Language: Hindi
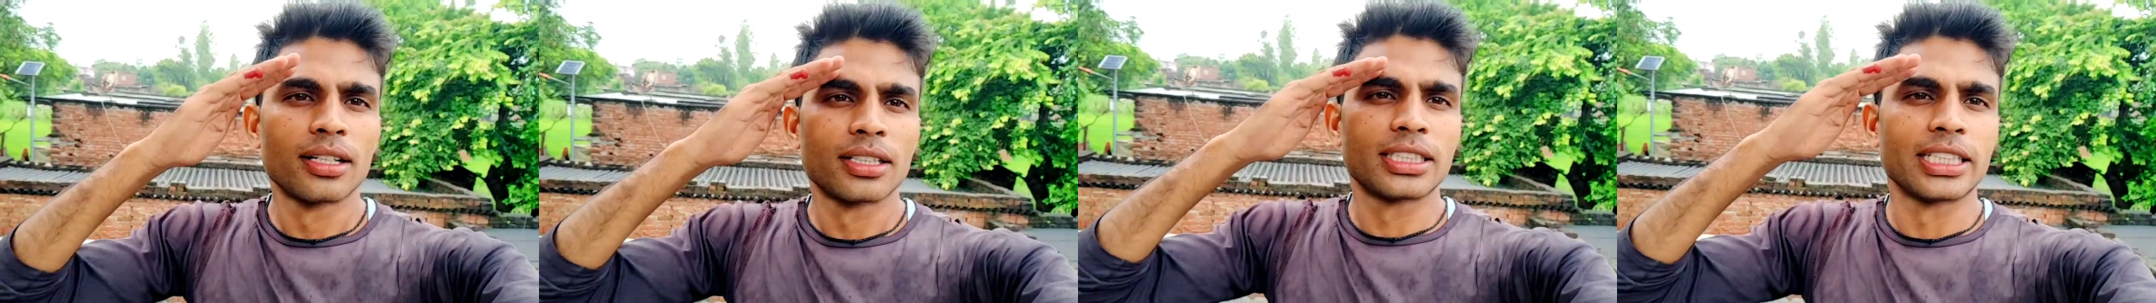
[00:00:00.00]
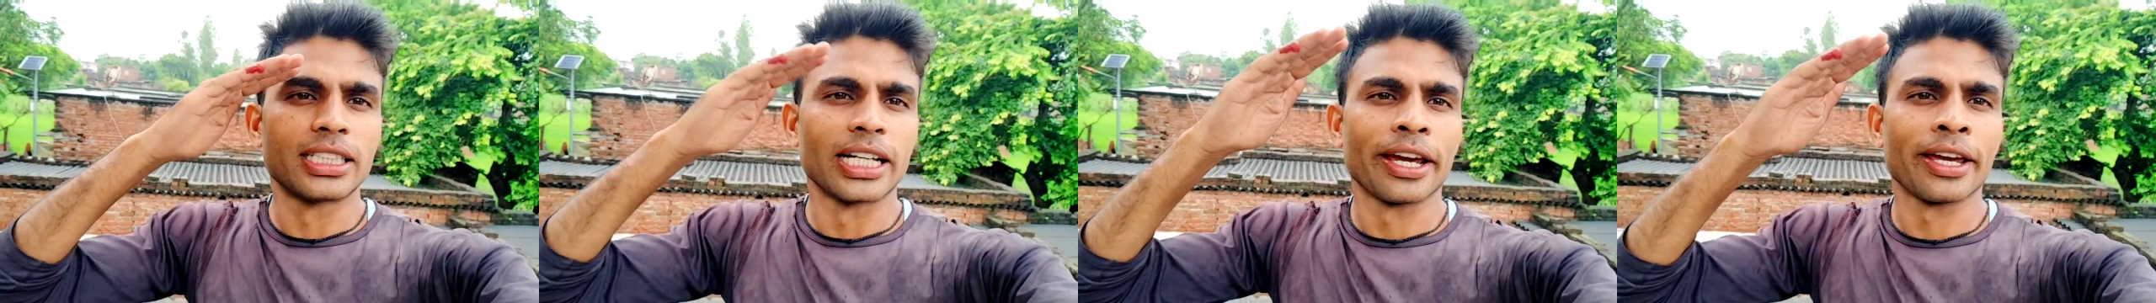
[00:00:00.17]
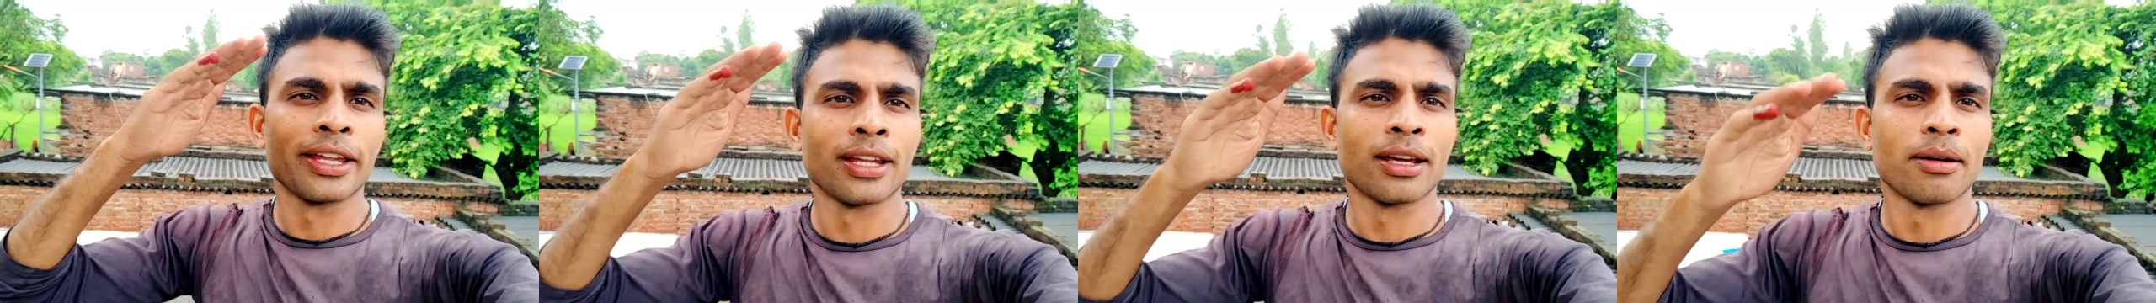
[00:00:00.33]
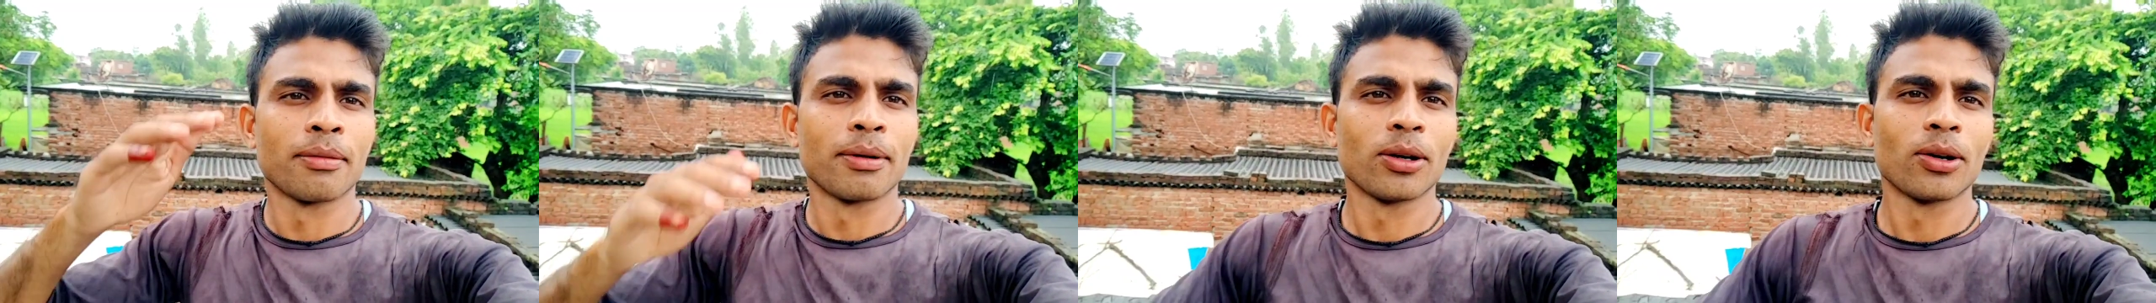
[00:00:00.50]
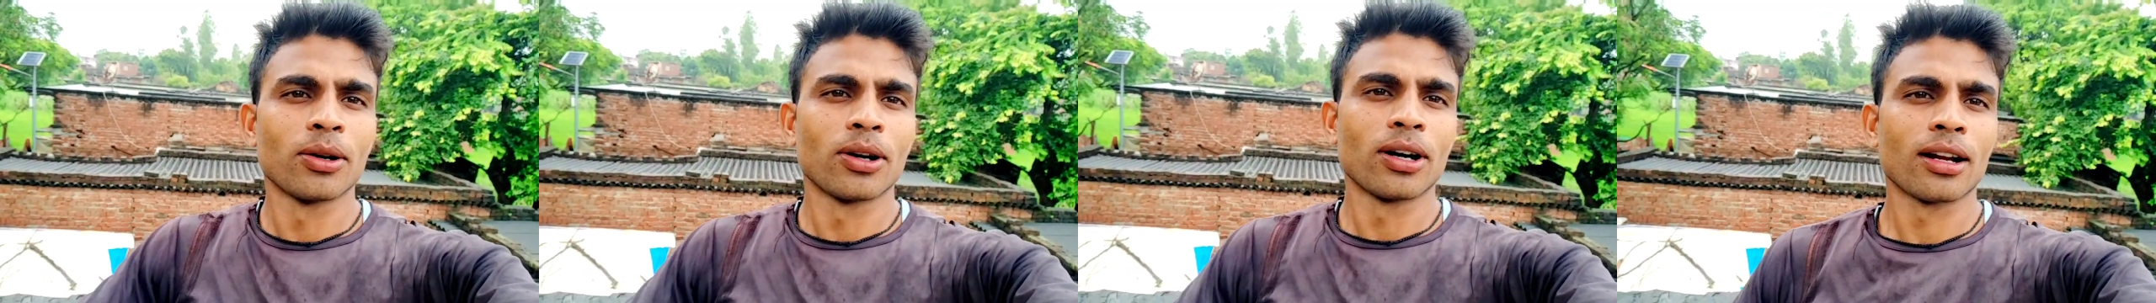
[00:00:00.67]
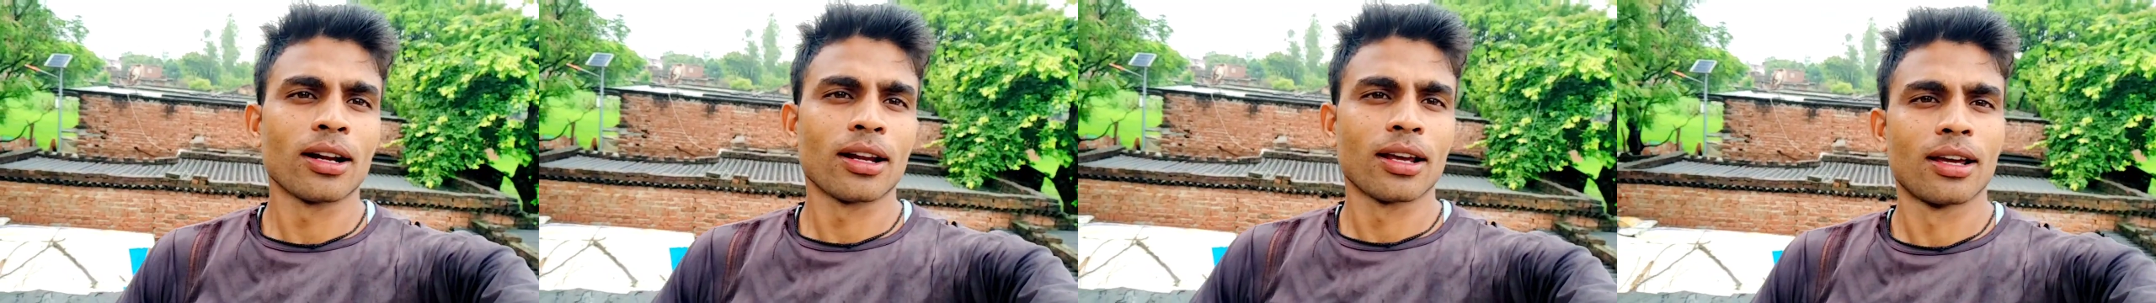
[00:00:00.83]
जय हिंद एवरी
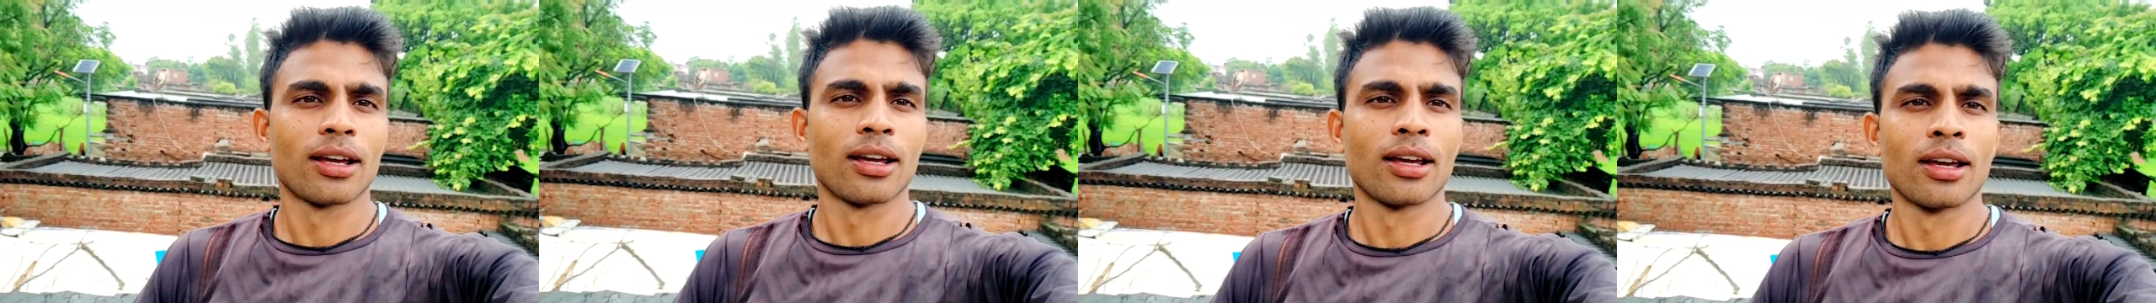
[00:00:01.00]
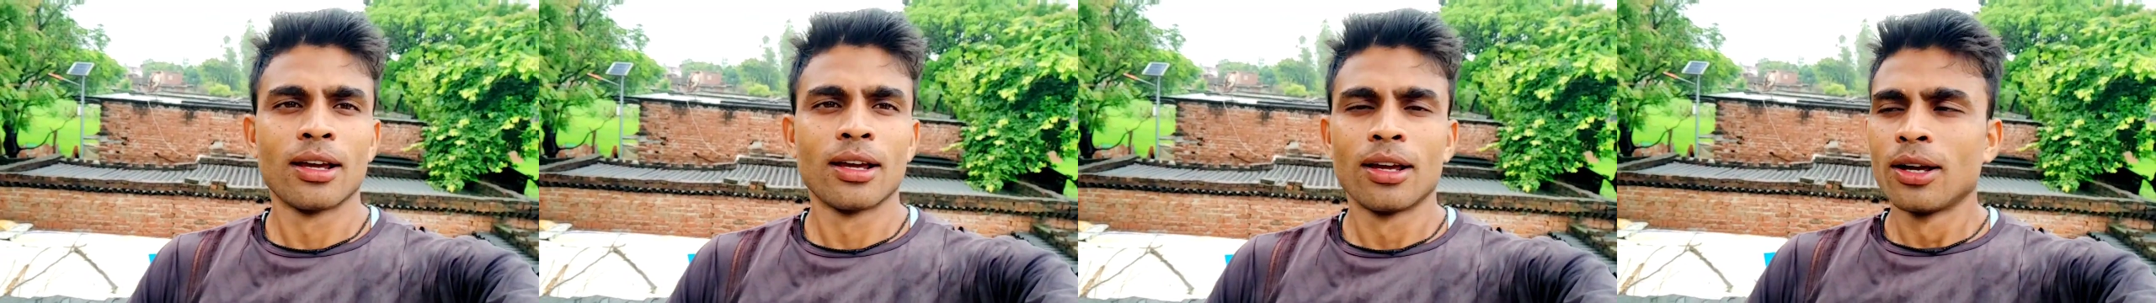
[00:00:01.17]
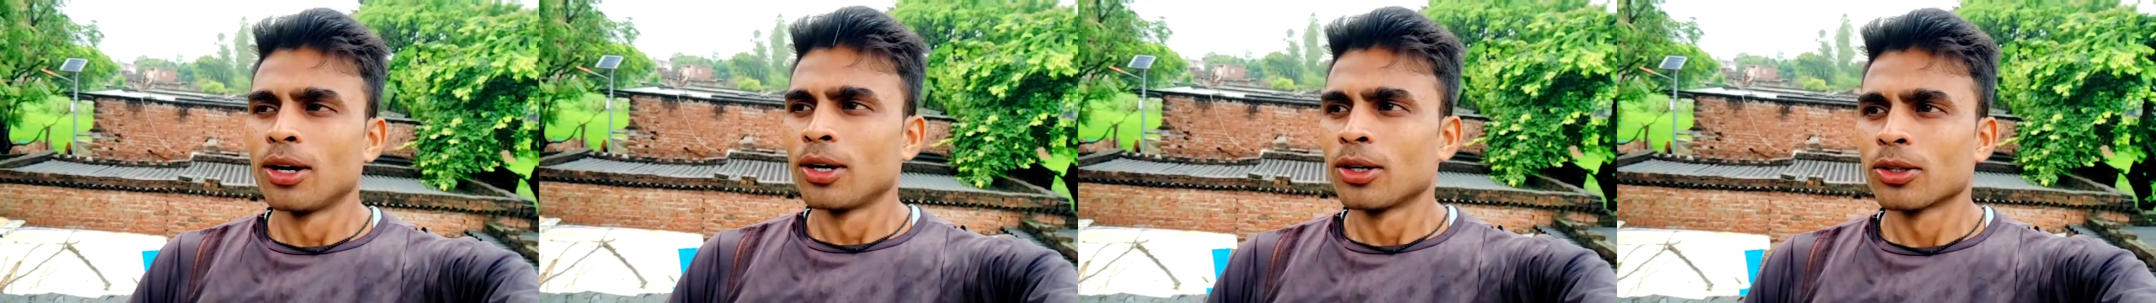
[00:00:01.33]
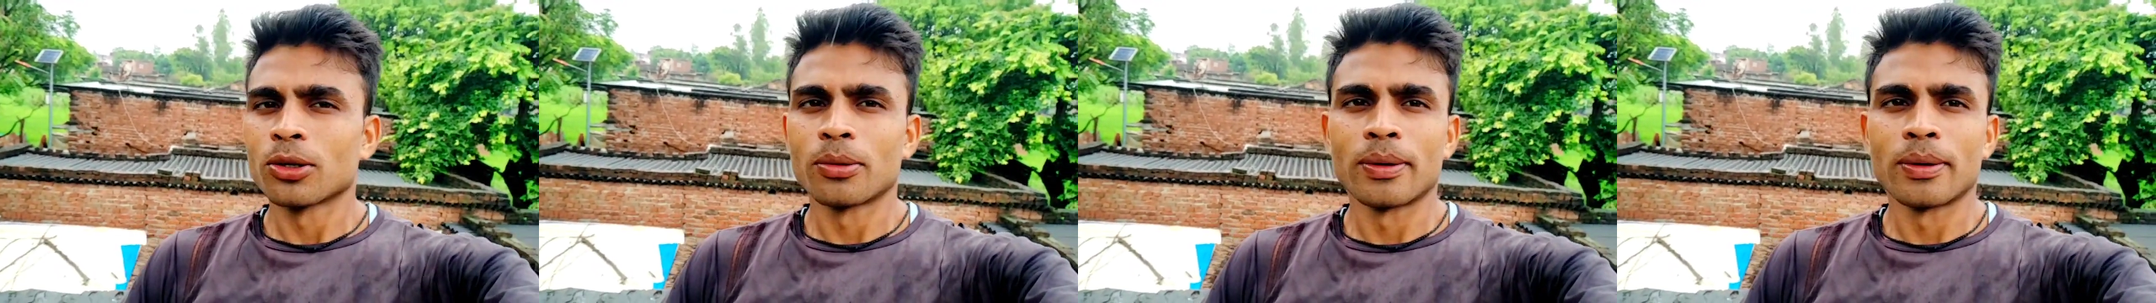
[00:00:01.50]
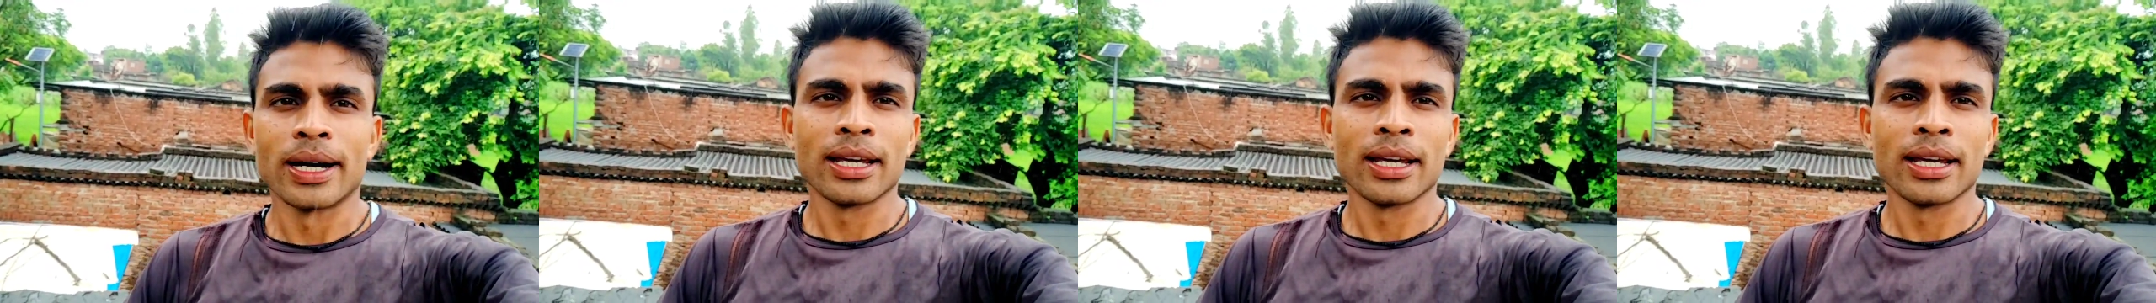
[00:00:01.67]
तो